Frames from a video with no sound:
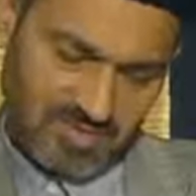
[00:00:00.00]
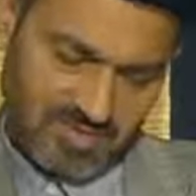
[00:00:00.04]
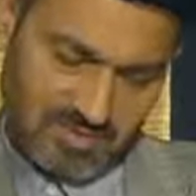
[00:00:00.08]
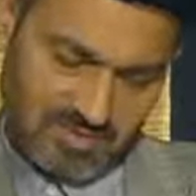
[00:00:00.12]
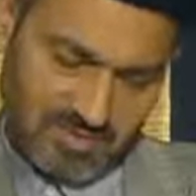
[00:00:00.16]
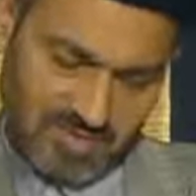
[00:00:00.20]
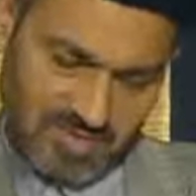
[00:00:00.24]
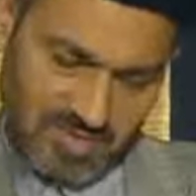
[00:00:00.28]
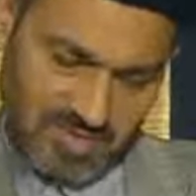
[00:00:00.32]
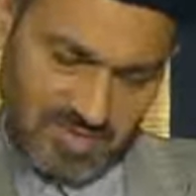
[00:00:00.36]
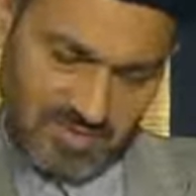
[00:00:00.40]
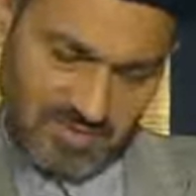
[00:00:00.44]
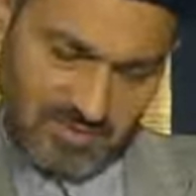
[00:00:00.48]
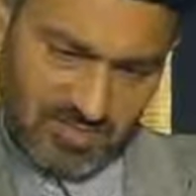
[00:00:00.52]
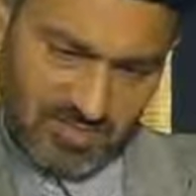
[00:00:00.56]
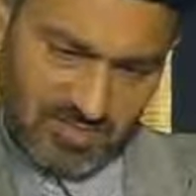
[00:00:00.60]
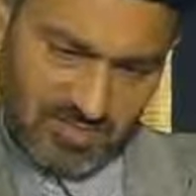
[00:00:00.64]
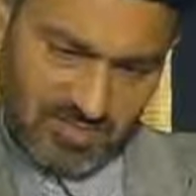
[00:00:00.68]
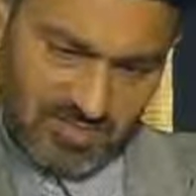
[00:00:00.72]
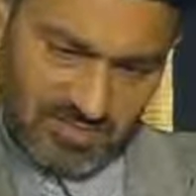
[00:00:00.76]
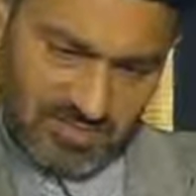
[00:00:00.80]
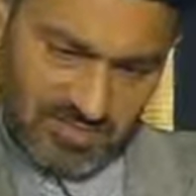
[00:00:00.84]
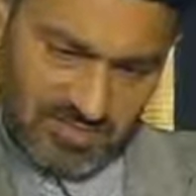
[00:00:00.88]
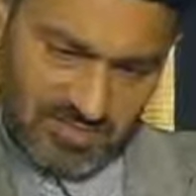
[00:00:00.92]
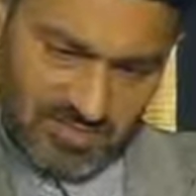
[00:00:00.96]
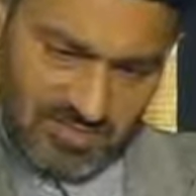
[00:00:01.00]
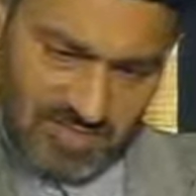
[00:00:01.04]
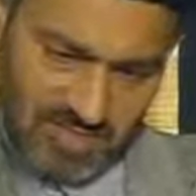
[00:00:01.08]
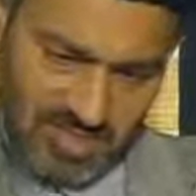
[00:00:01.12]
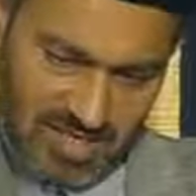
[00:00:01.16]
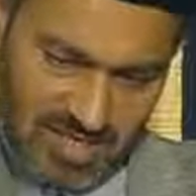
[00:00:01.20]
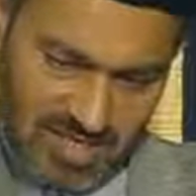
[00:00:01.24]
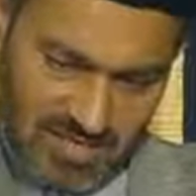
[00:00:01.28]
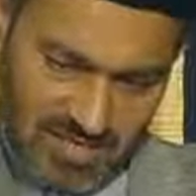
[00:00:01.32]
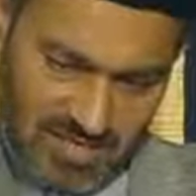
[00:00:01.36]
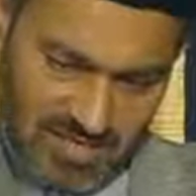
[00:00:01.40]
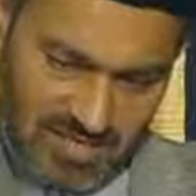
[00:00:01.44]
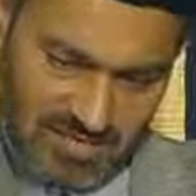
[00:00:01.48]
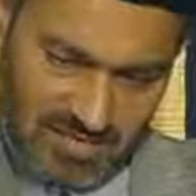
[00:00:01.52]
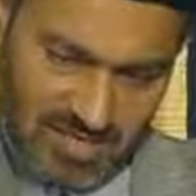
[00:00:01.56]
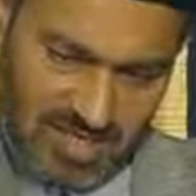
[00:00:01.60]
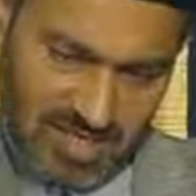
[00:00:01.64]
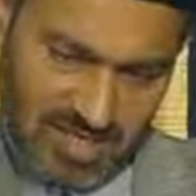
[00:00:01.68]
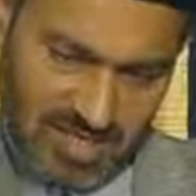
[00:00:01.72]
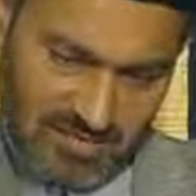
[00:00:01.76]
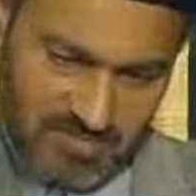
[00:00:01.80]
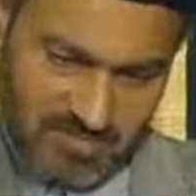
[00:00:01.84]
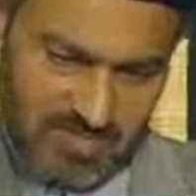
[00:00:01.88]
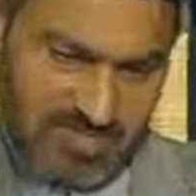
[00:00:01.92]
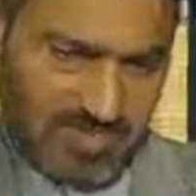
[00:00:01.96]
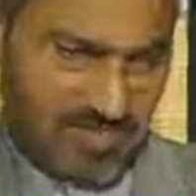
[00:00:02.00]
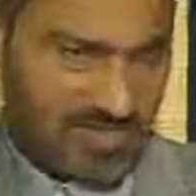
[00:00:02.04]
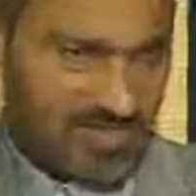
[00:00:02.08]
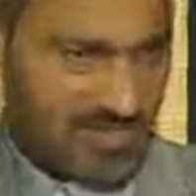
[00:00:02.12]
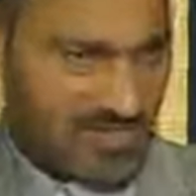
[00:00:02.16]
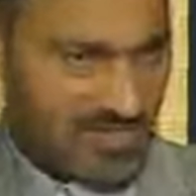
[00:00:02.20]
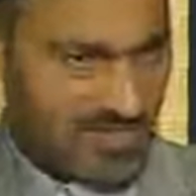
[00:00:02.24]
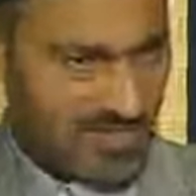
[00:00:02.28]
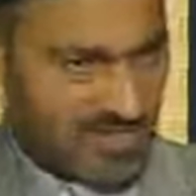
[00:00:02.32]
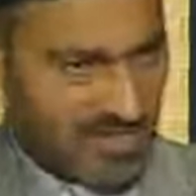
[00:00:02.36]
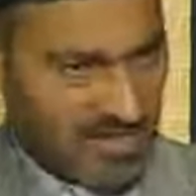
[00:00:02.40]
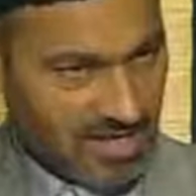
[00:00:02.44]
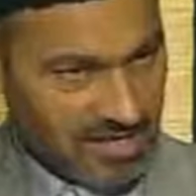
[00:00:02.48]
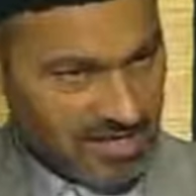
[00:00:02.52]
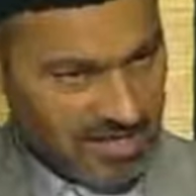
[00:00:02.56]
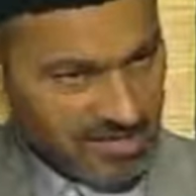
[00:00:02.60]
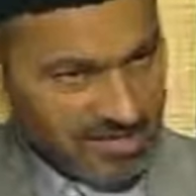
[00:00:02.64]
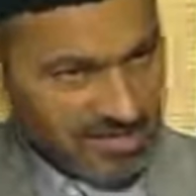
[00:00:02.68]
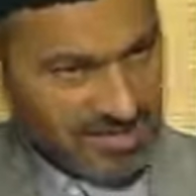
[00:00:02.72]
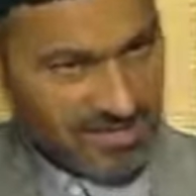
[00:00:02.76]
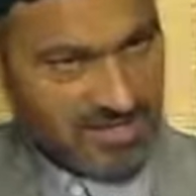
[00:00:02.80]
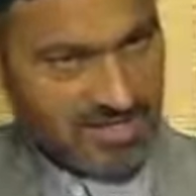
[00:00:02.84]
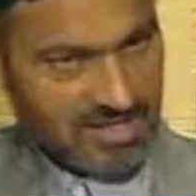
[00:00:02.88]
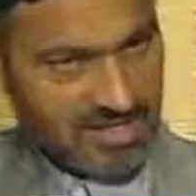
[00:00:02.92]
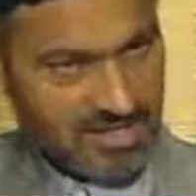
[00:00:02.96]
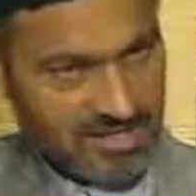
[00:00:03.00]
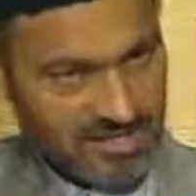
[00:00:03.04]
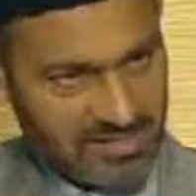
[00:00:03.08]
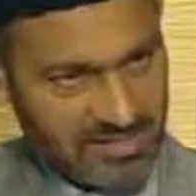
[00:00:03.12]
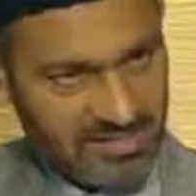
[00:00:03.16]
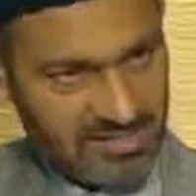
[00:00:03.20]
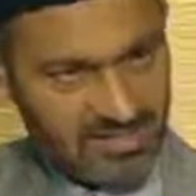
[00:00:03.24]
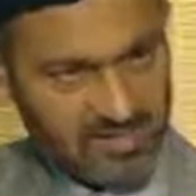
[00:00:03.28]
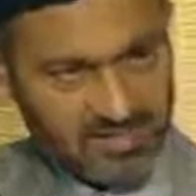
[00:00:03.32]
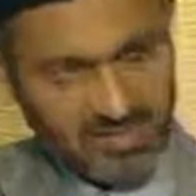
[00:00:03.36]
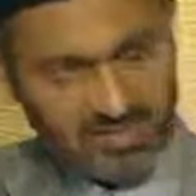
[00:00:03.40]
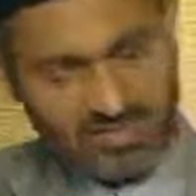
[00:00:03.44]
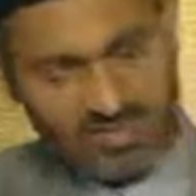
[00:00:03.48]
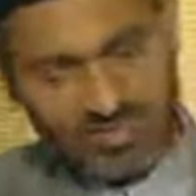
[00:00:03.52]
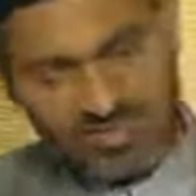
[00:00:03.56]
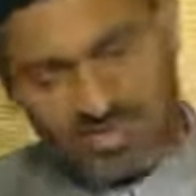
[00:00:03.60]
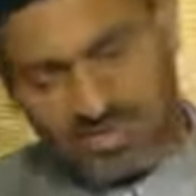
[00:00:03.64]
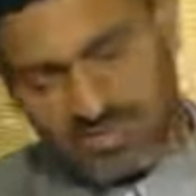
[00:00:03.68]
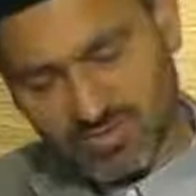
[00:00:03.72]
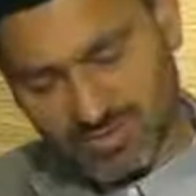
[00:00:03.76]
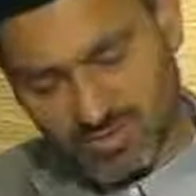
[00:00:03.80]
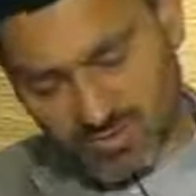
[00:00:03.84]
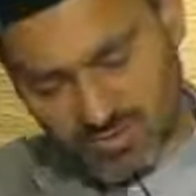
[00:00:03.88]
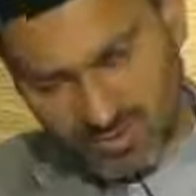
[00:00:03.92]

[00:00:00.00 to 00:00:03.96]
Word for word: bizim bu tartışmalarımızın arasında geçen konular,